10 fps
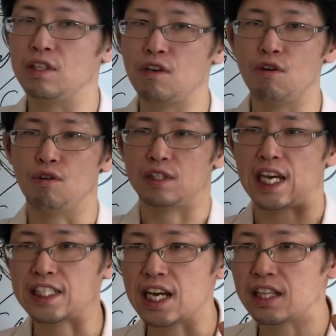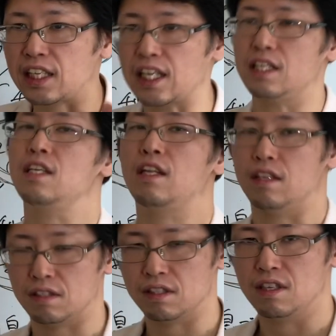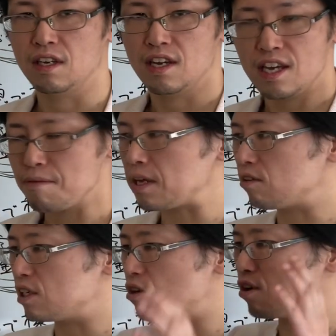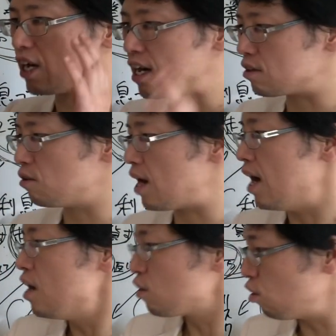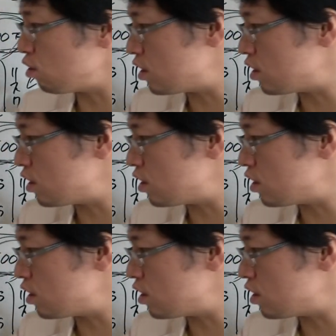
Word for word: 日本を支えてきた人間なんです。今の日本があるのは、この